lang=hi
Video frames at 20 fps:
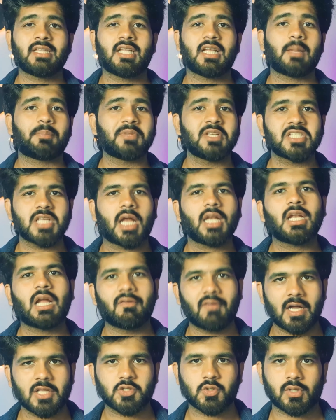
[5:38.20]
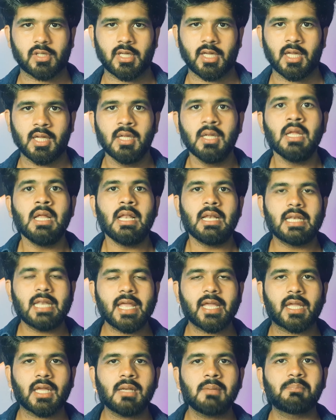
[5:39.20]
अंदर अपनी जान गंवा चुके हैं
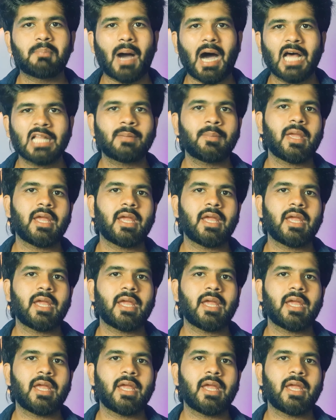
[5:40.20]
लेकिन बाद